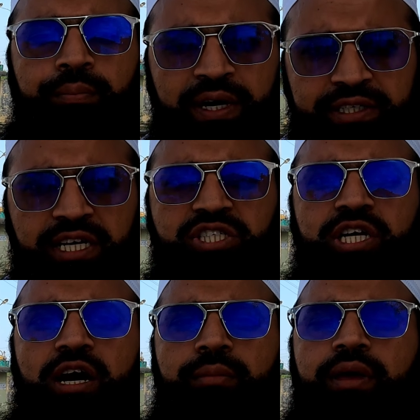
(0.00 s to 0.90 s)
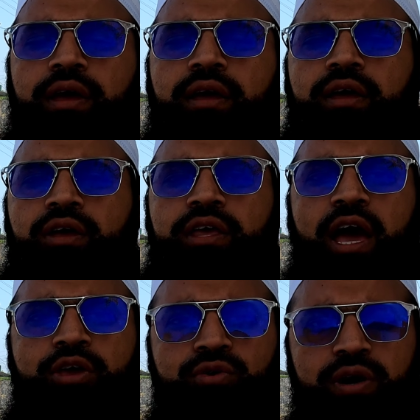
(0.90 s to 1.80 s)
पट्टन शहर में
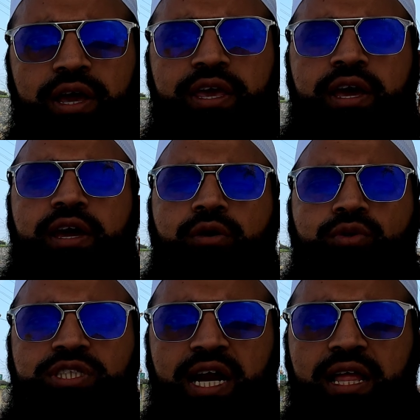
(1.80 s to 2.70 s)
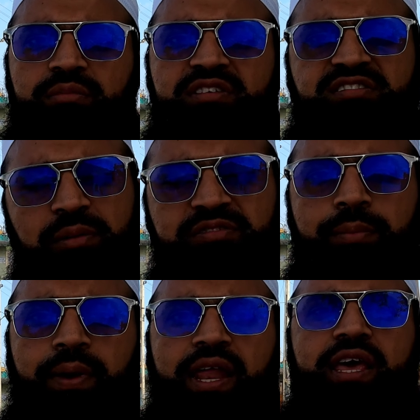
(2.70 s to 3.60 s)
या यूँ कहिए कि गुजरात में सबसे
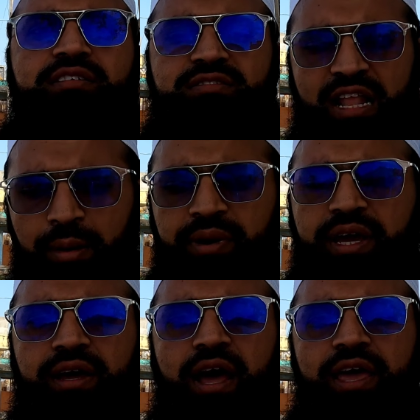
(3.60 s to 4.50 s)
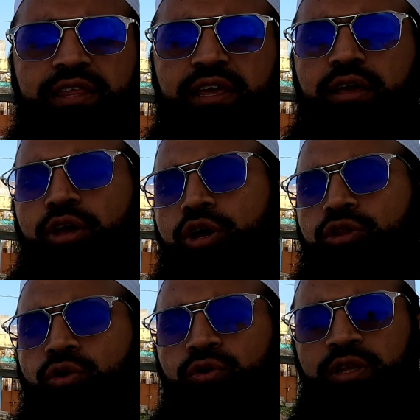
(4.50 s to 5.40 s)
पहले इस्लाम लेकर आए थे
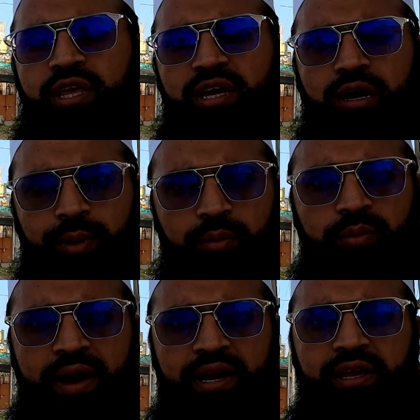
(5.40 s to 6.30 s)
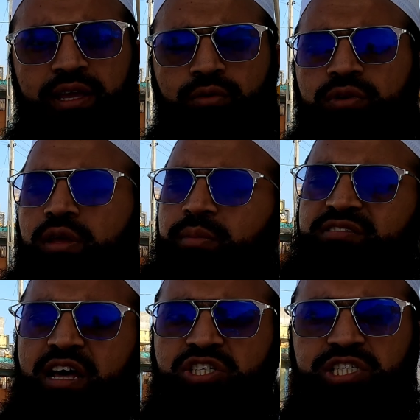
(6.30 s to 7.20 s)
तो उनके कबर मुबारक की उनके
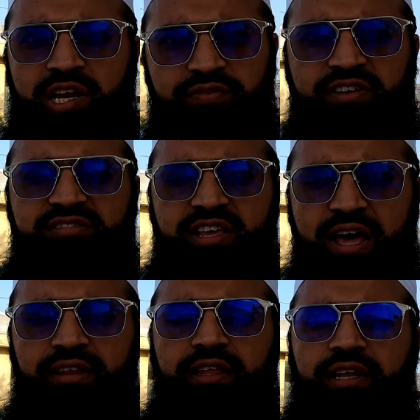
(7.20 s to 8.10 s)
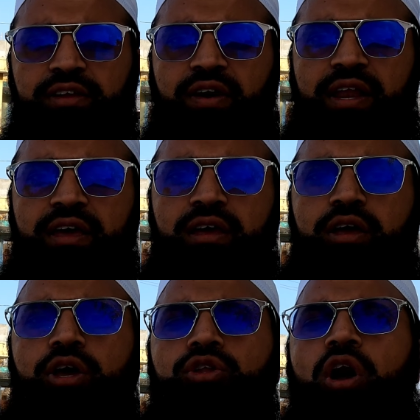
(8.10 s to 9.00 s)
मज़ार शरीफ की ज़ियारत करने वाले हैं
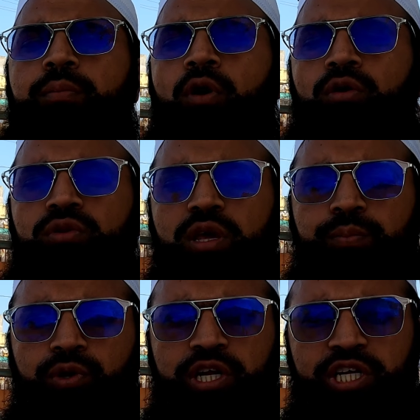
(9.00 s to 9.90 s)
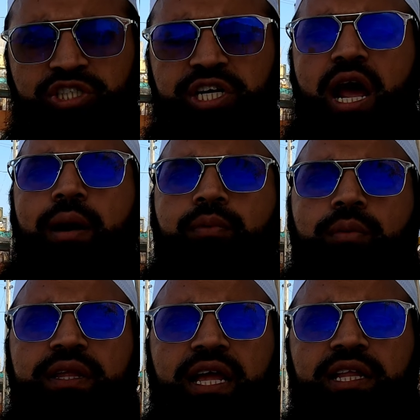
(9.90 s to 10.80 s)
तो आप और उनकी पूरी हिस्ट्री
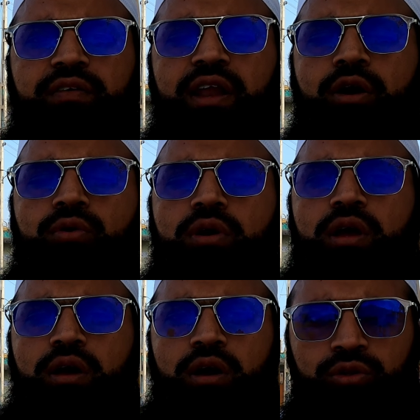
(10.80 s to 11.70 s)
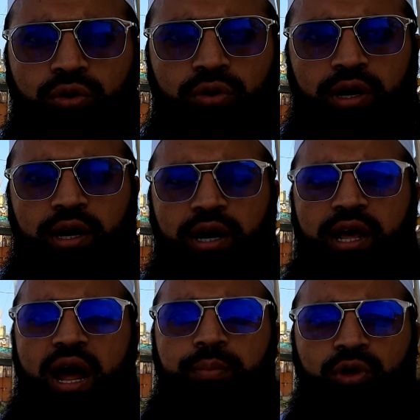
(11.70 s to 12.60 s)
आपको बताने वाला हूँ तो
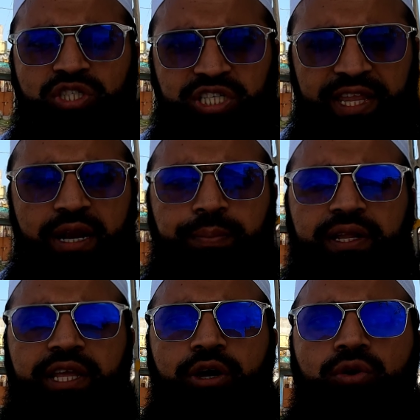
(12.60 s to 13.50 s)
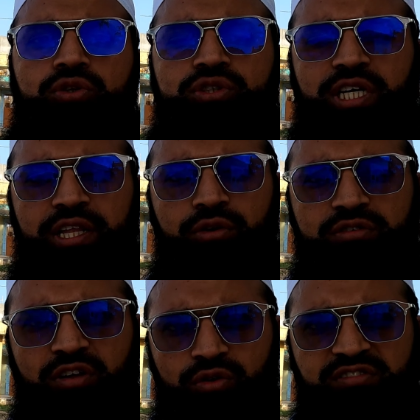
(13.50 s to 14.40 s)
अगर आप लोग चैनल पर नए हो तो चैनल
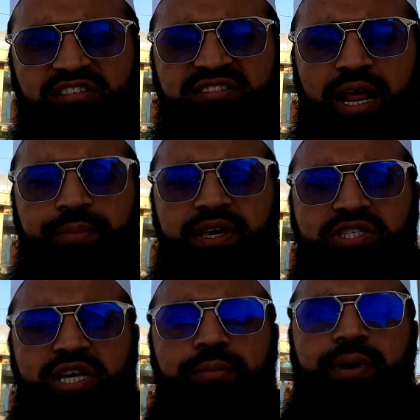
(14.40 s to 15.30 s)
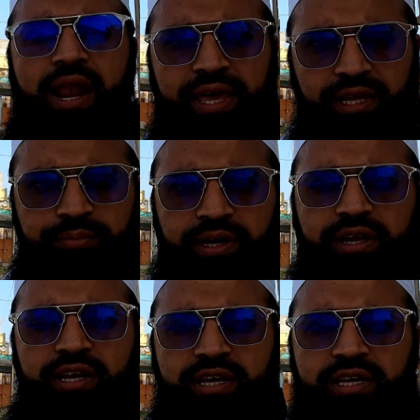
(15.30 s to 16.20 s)
को ज़रूर सब्सक्राइब कीजिए बेल आइकन पर
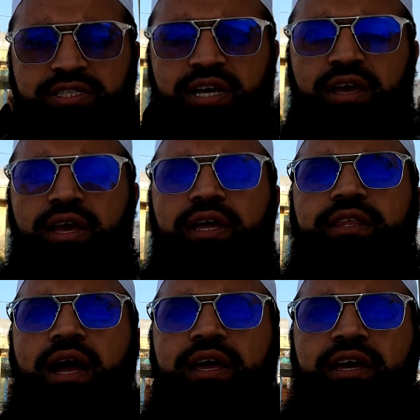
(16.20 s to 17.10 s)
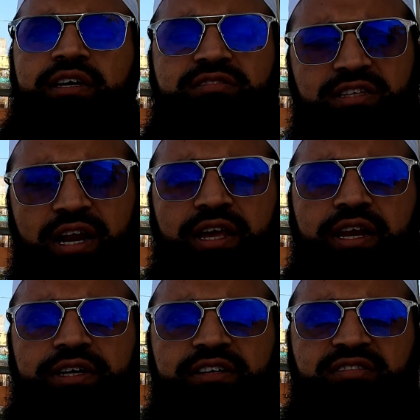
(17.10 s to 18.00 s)
क्लिक कीजिए ताकि इस तरह की
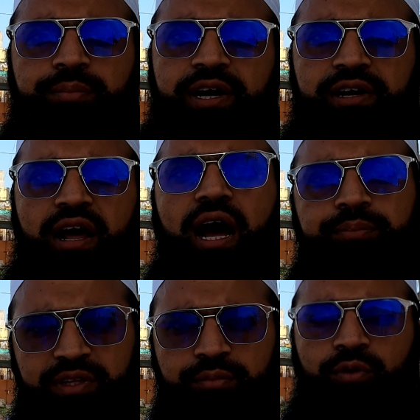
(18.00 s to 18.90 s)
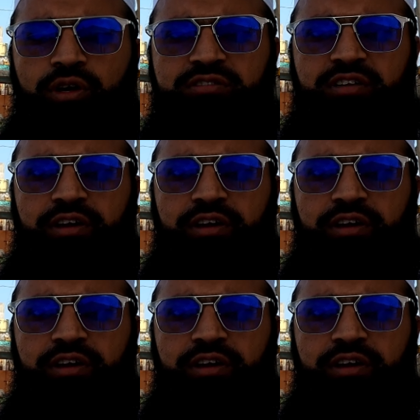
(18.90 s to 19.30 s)
लेटेस्ट अपडेट आप तक पहुँच